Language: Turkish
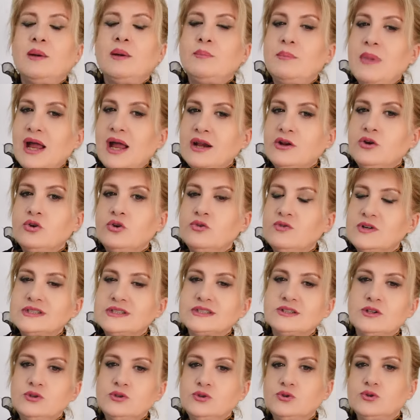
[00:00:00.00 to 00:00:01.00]
Merkür ve
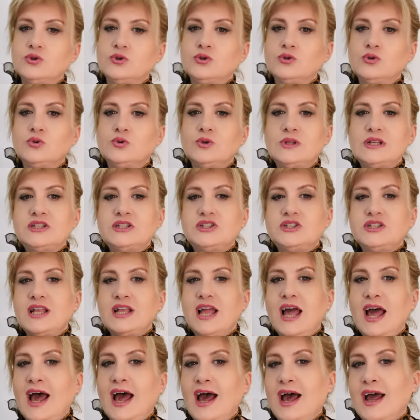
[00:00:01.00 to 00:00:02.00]
Satürn güneşin
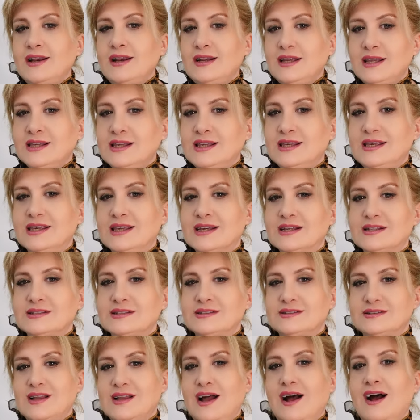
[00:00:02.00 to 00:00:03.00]
her iki
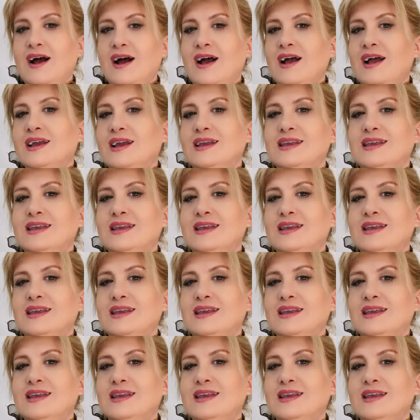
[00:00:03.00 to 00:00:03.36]
yanında